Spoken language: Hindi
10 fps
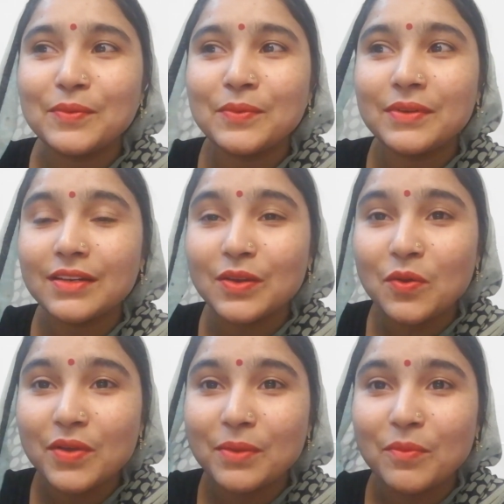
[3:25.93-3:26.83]
उन
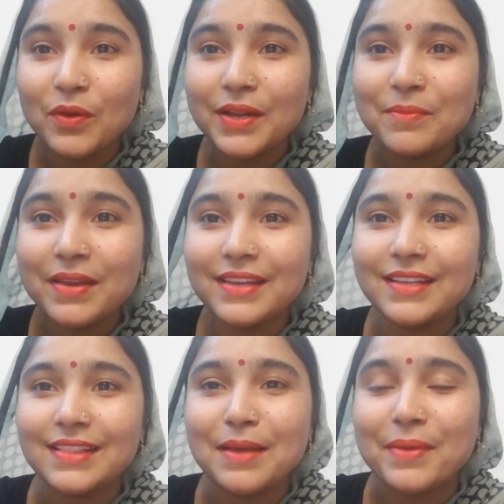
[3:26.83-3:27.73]
लोगों की बोली में ही
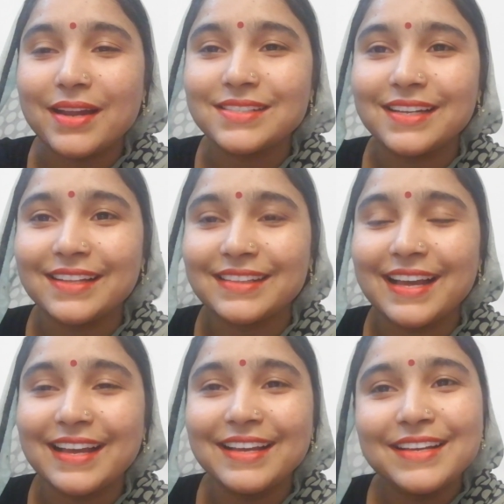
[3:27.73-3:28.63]
इतना प्यार
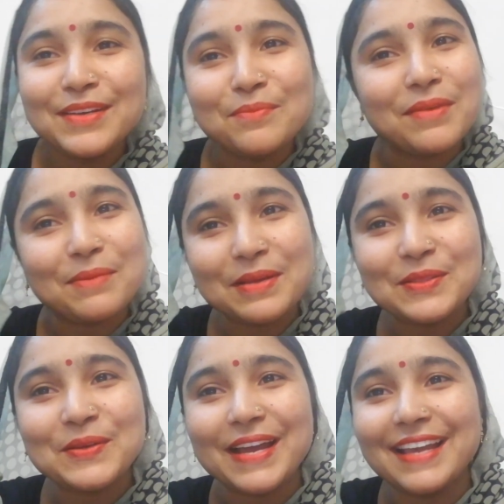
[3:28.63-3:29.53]
छलकता है मन में
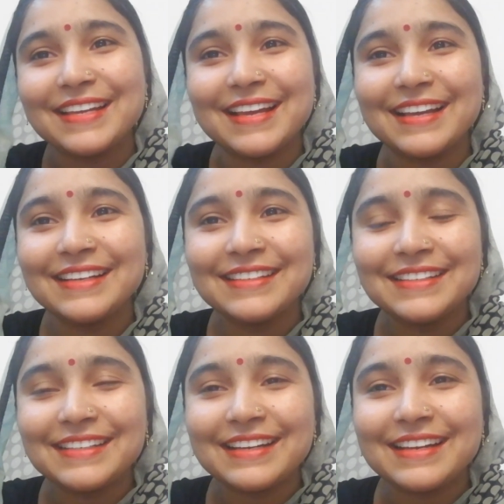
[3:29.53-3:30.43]
तो है ही है
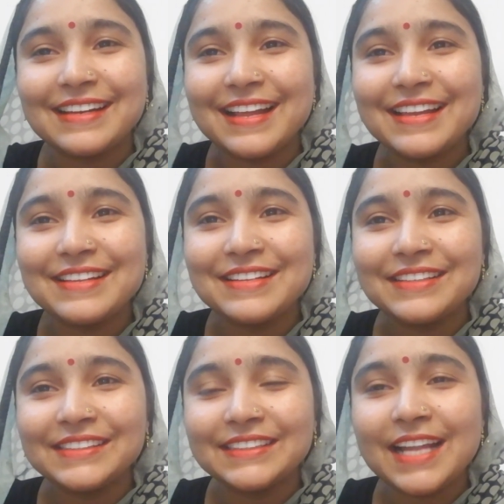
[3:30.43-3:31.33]
नहीं
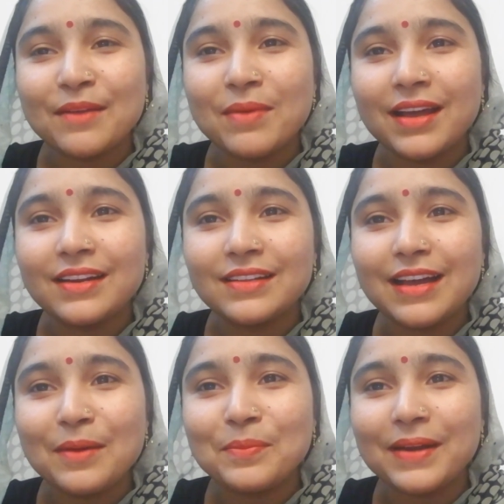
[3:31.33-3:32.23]
एक बार
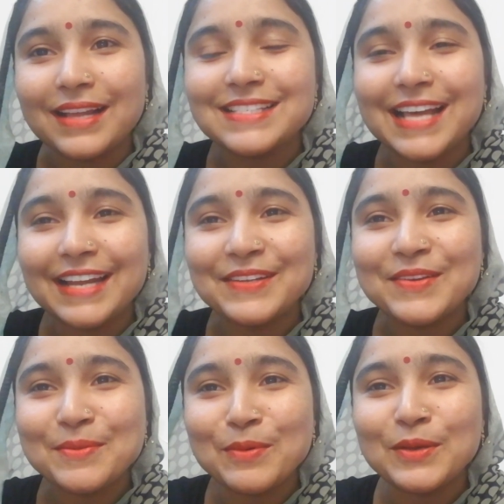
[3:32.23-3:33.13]
आप
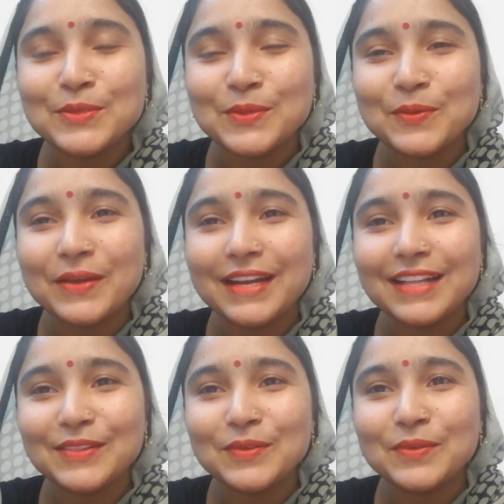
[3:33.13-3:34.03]
राजस्थानियों की बोली सुनोगे
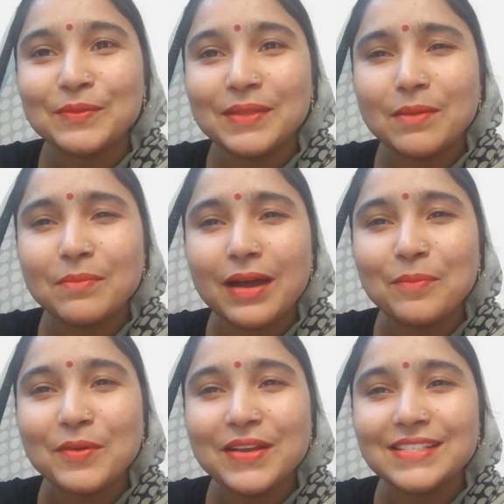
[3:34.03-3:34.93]
ना तो मतलब
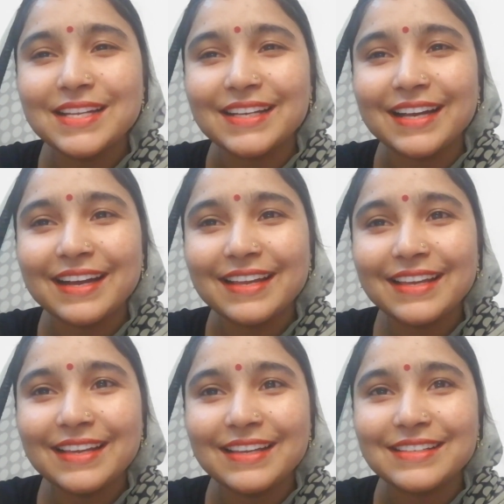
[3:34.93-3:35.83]
आपको ऐसा लगेगा
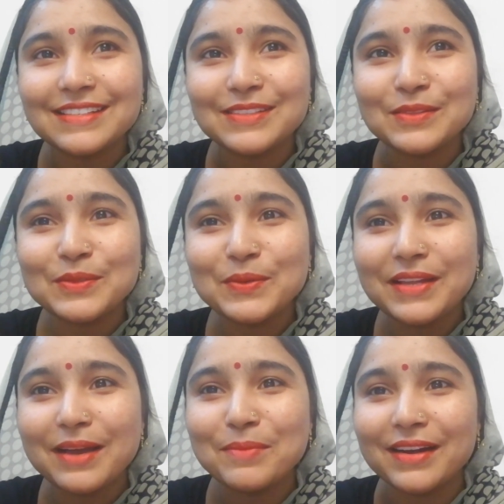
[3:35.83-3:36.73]
कि
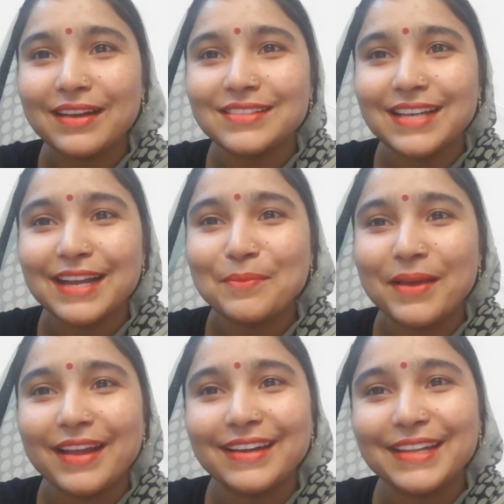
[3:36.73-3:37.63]
दुनिया भर का सारा
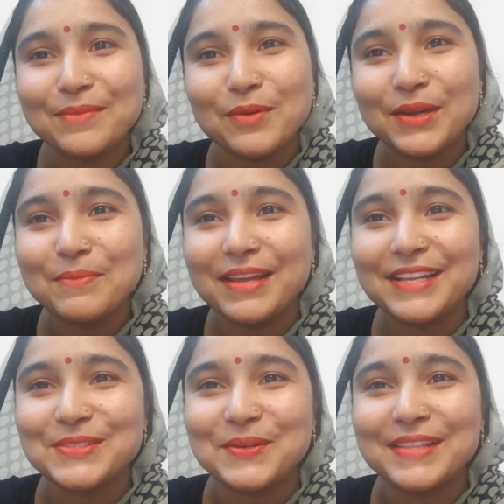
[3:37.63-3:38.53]
प्यार इनकी बोली में ही
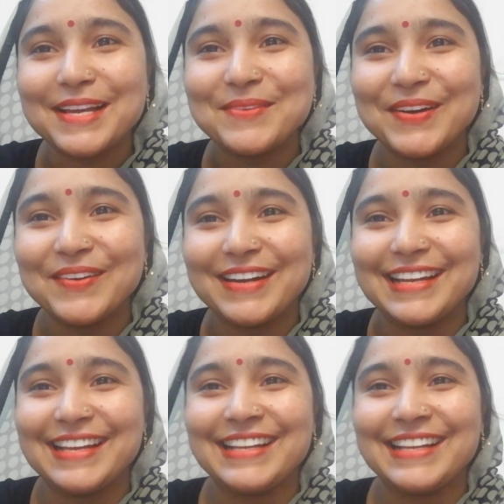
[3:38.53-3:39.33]
निचोड़ दिया भगवान ने